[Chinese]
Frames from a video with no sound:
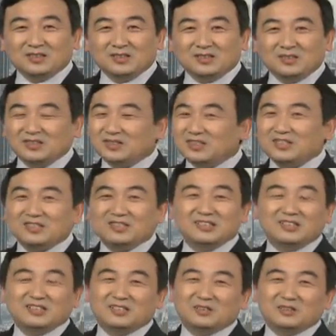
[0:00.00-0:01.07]
那那
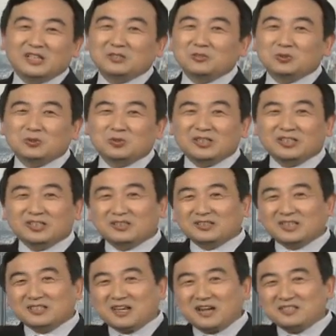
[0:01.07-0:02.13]
你咱就说那个
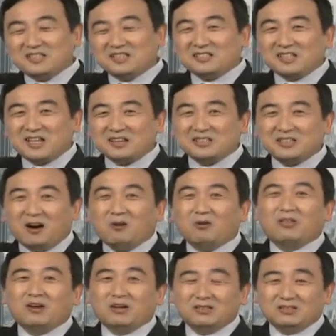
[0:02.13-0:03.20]
在长安街上开个窑
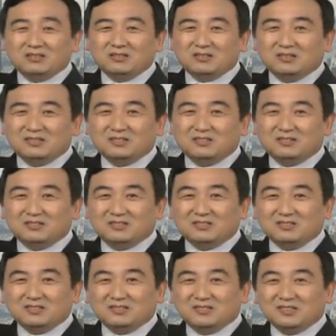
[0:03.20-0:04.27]
子，
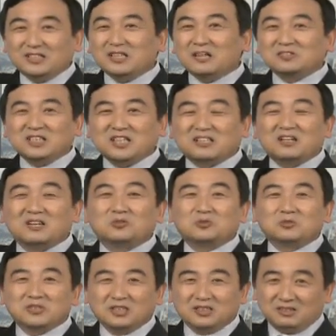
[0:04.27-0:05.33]
人叫健康
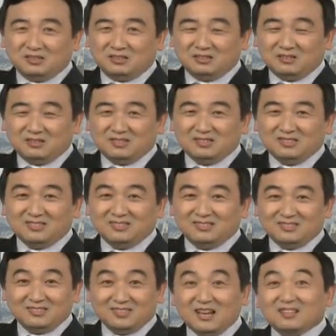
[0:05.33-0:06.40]
中心，
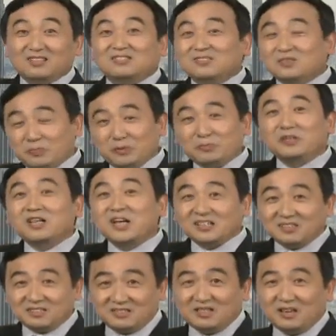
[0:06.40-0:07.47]
啊，明明开
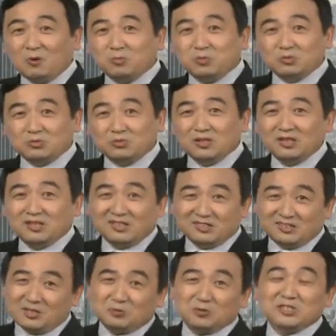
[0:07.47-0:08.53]
的是窑铺，
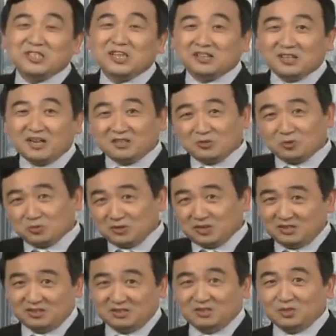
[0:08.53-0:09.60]
他说健康中
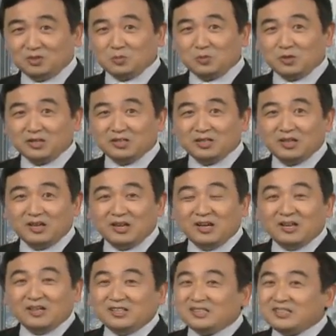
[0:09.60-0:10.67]
心，对不对？
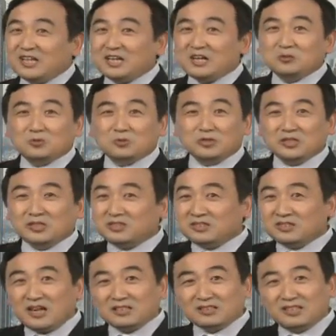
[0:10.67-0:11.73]
这健康中心是
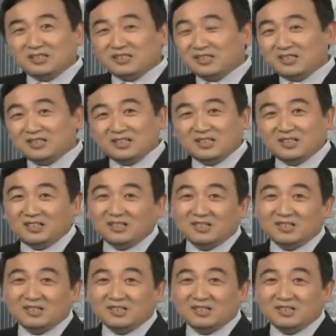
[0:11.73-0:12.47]
当地的一个